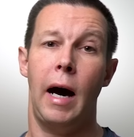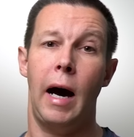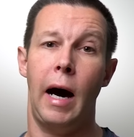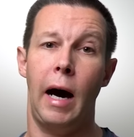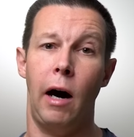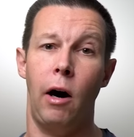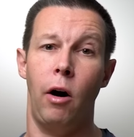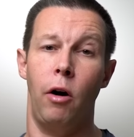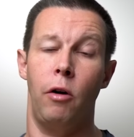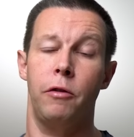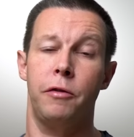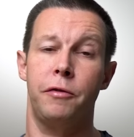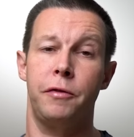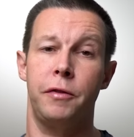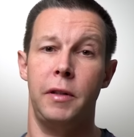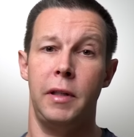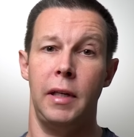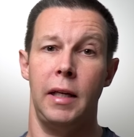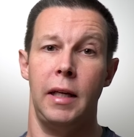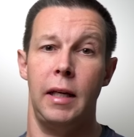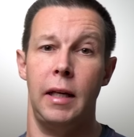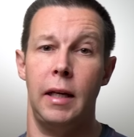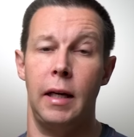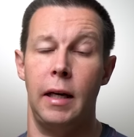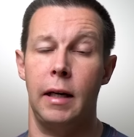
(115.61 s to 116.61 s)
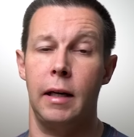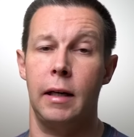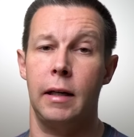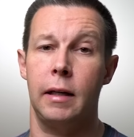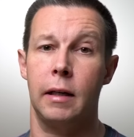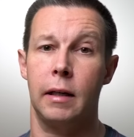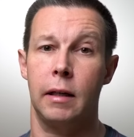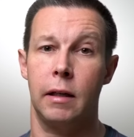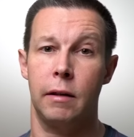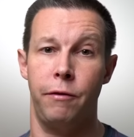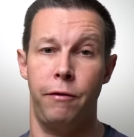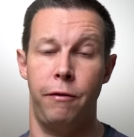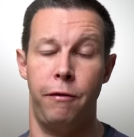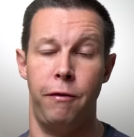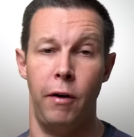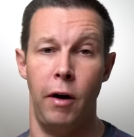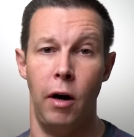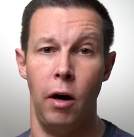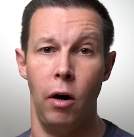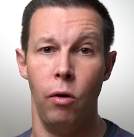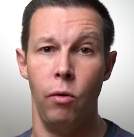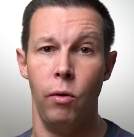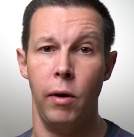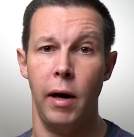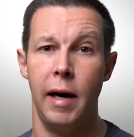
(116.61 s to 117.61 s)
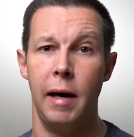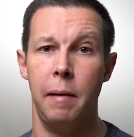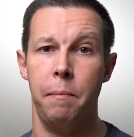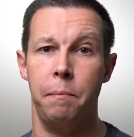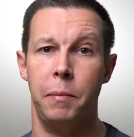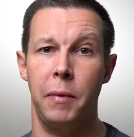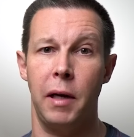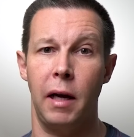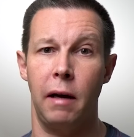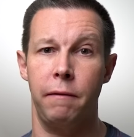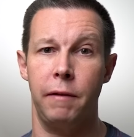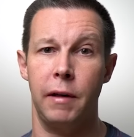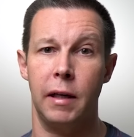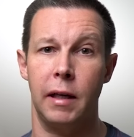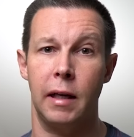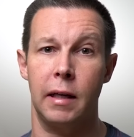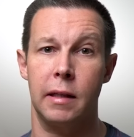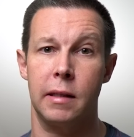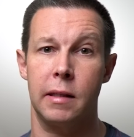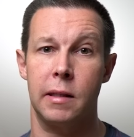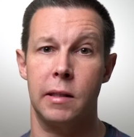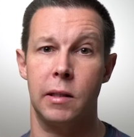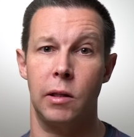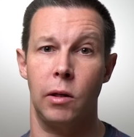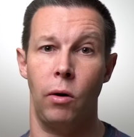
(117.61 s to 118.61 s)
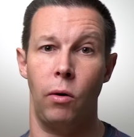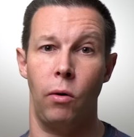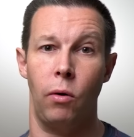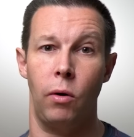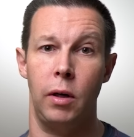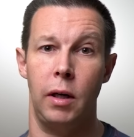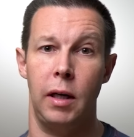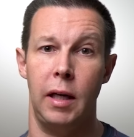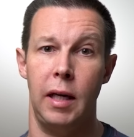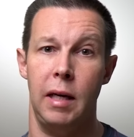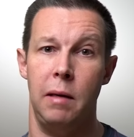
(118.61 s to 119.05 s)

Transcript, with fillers: auf die Flow-App-Navigation